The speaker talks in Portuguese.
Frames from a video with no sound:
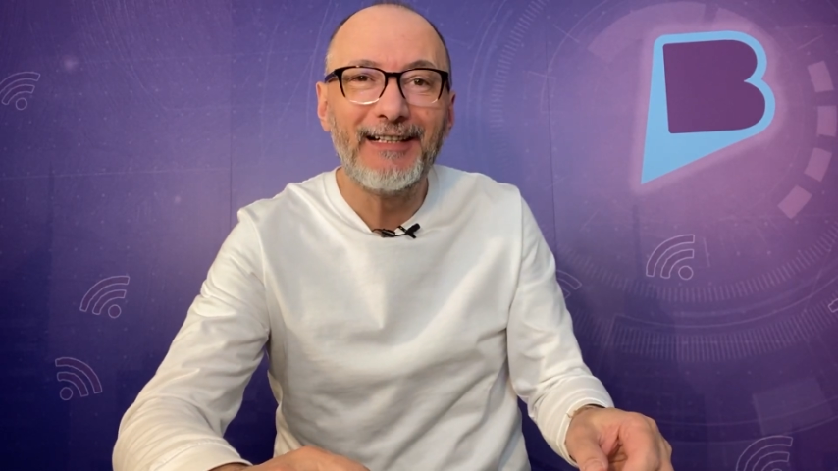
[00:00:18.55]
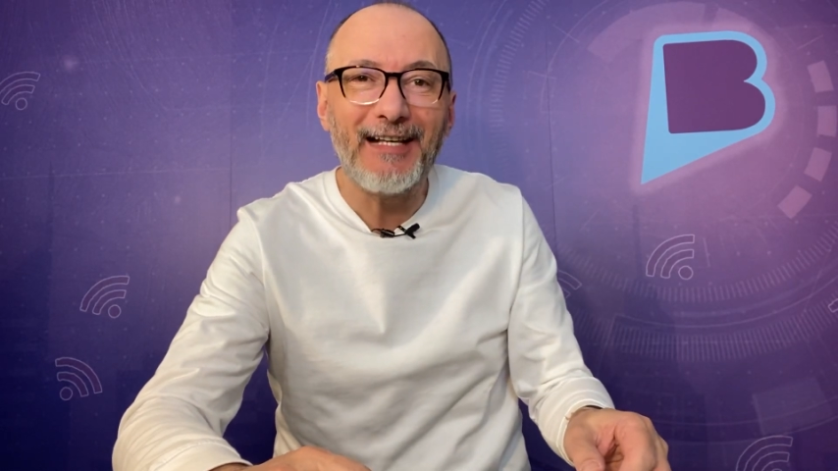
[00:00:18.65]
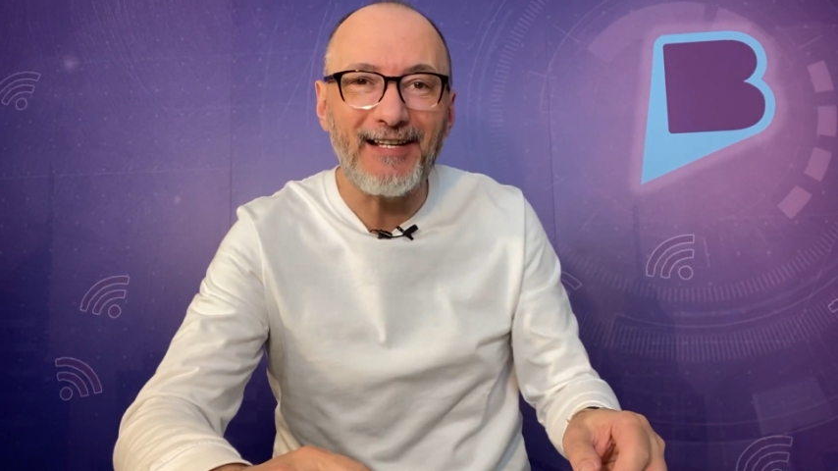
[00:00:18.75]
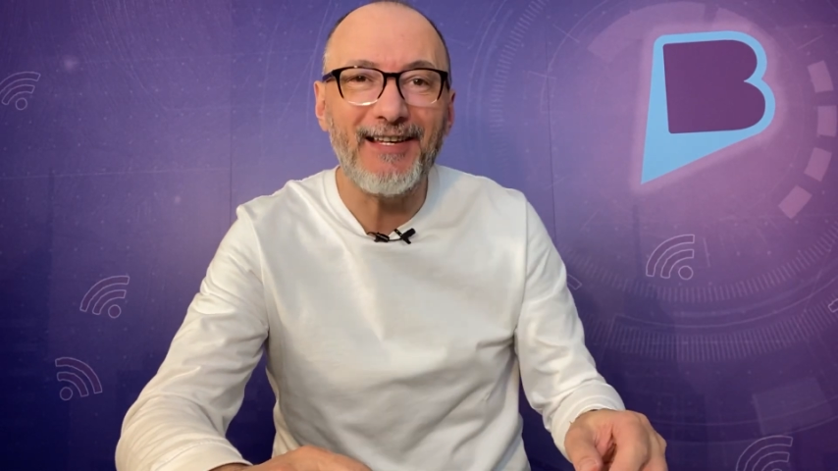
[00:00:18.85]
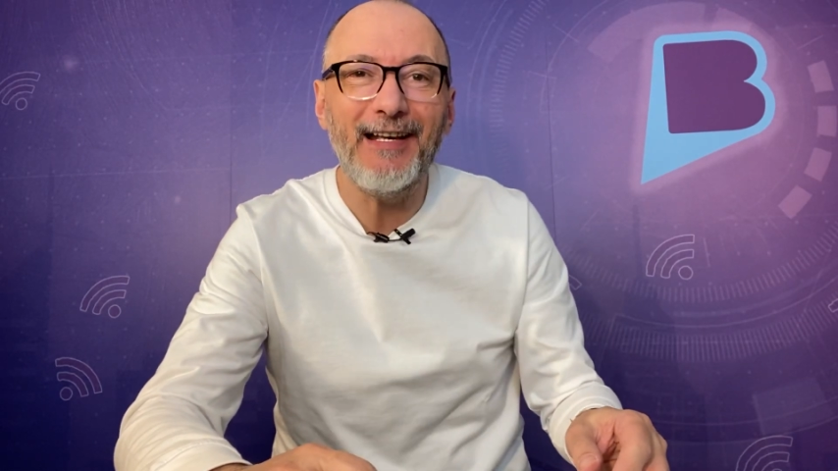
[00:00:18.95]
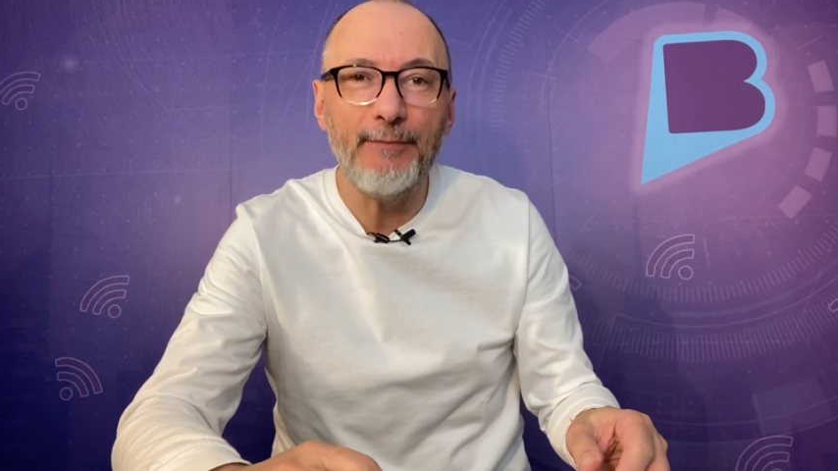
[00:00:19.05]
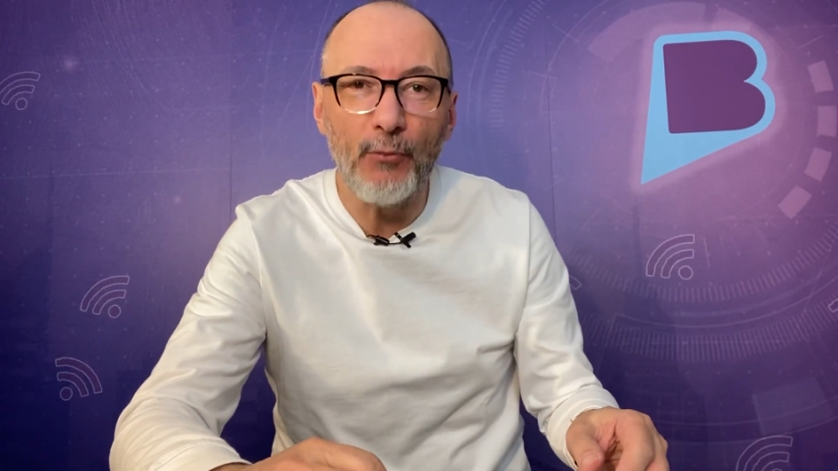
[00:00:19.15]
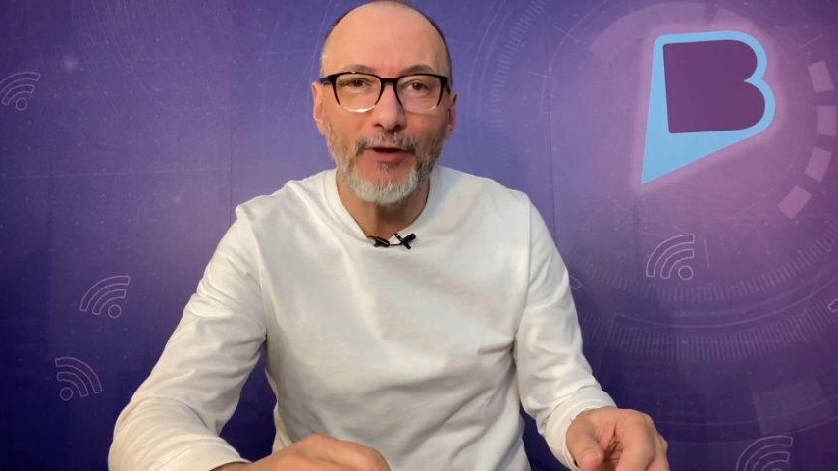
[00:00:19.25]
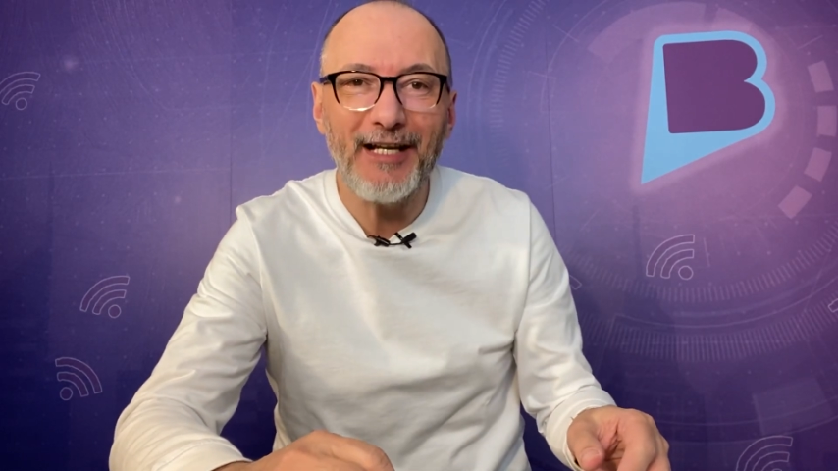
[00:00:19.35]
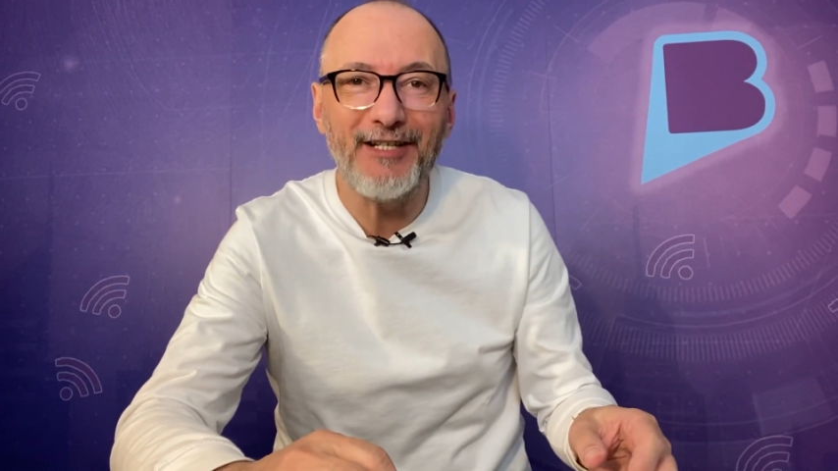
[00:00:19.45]
na
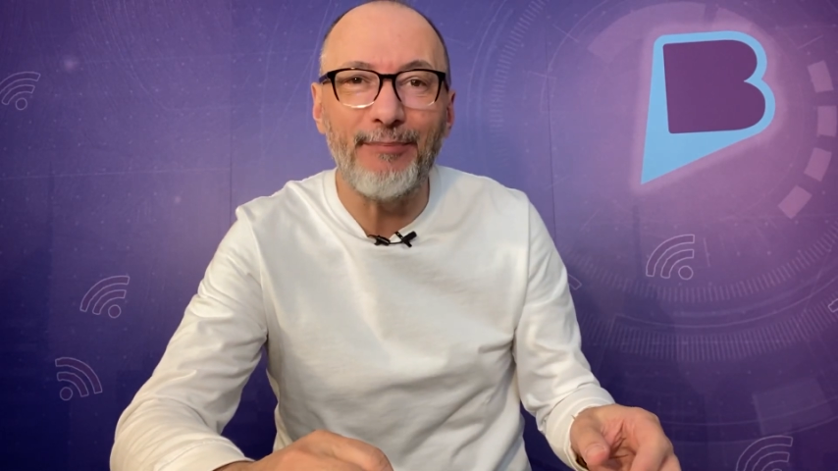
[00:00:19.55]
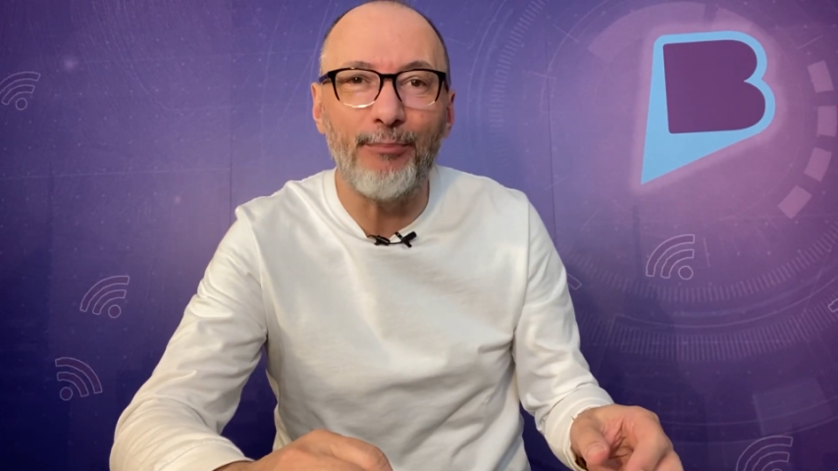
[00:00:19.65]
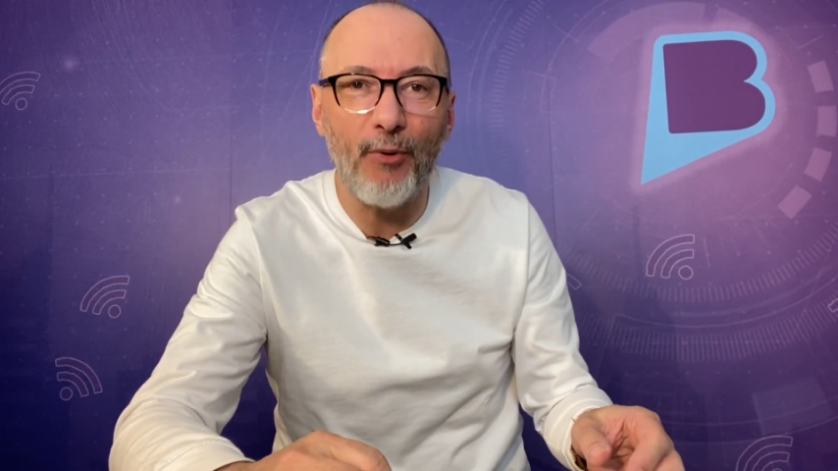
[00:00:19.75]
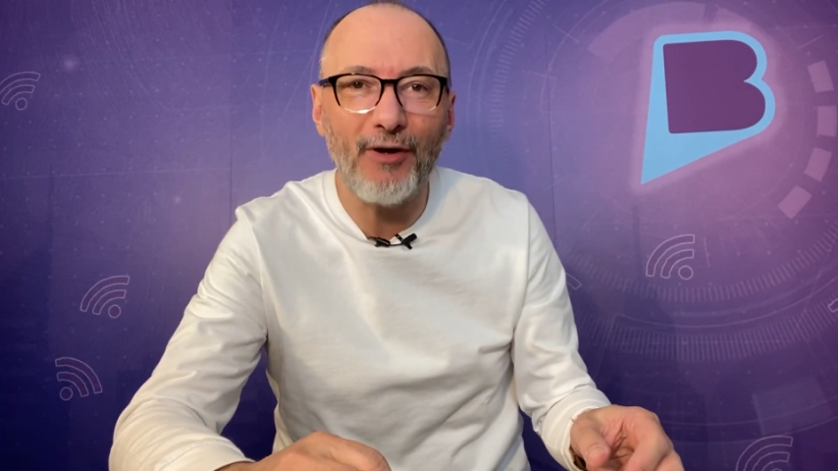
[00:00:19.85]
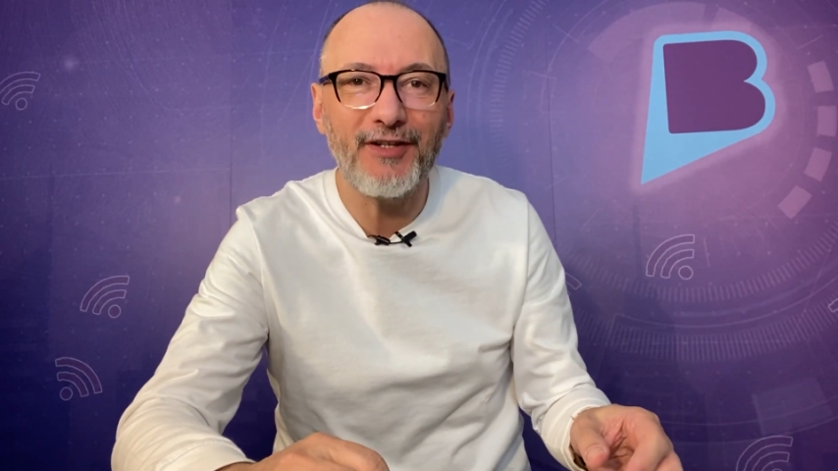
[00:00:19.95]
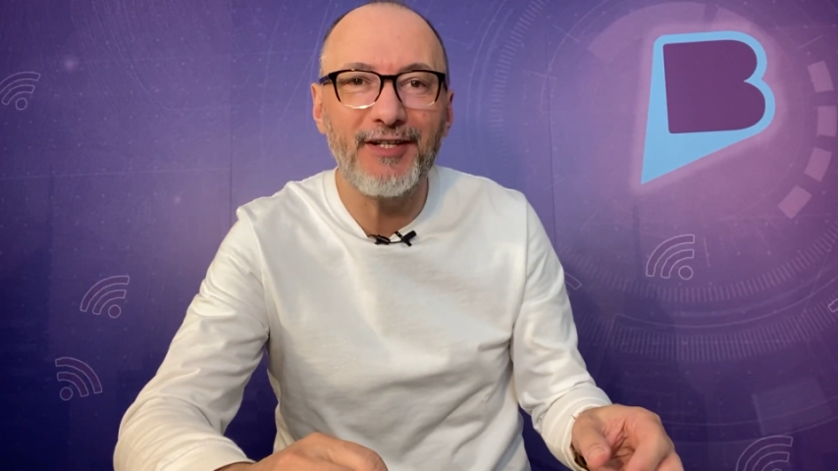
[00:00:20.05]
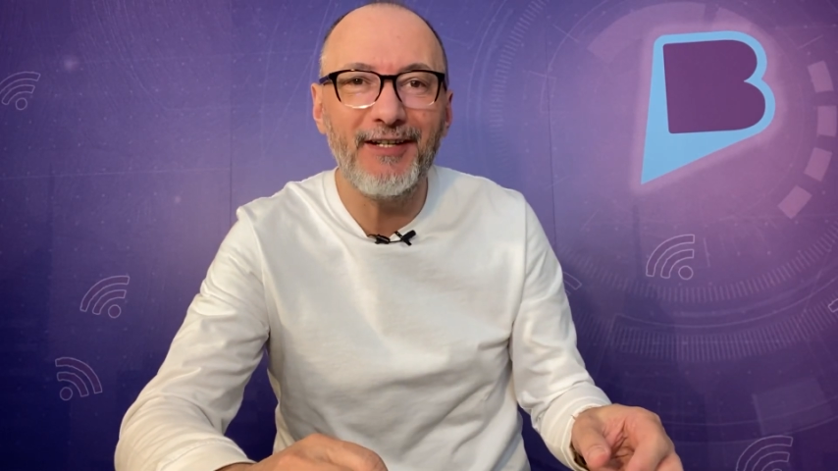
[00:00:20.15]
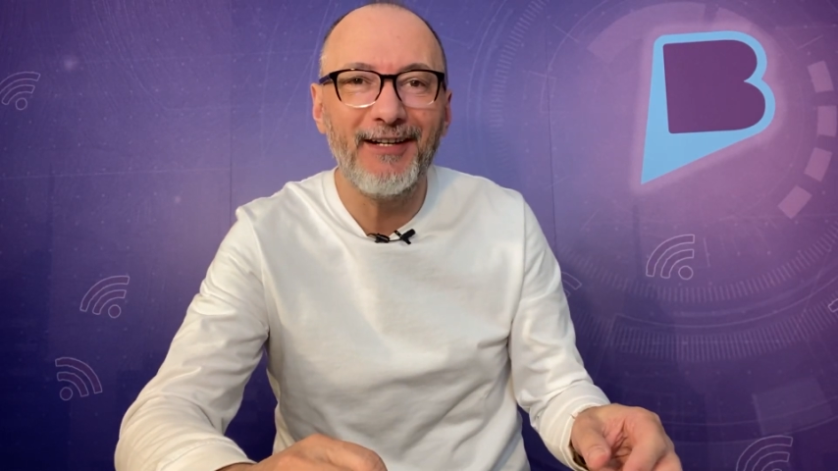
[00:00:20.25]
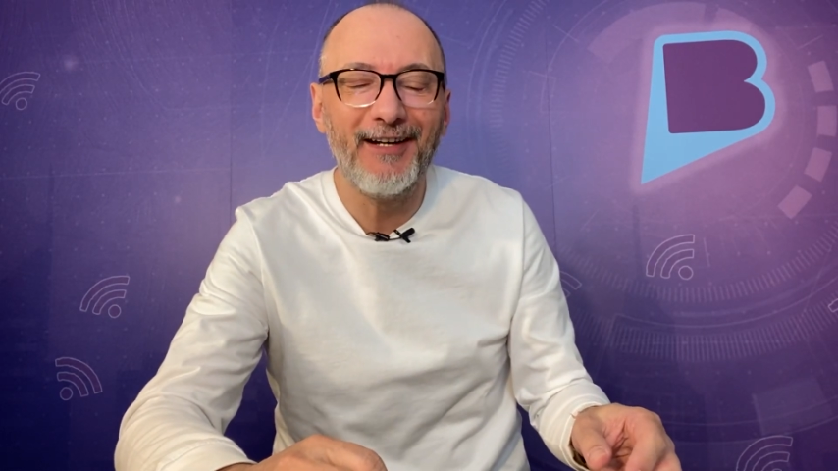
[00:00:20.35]
cerimônia de posse